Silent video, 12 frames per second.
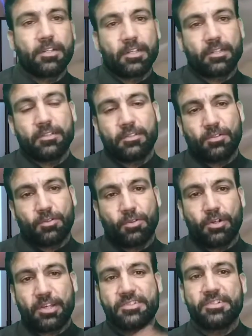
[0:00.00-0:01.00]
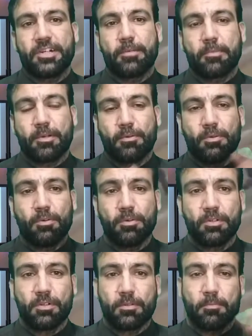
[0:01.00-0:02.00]
एक रोड एक्सीडेंट में वो
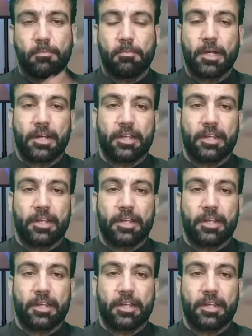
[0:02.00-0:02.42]
मर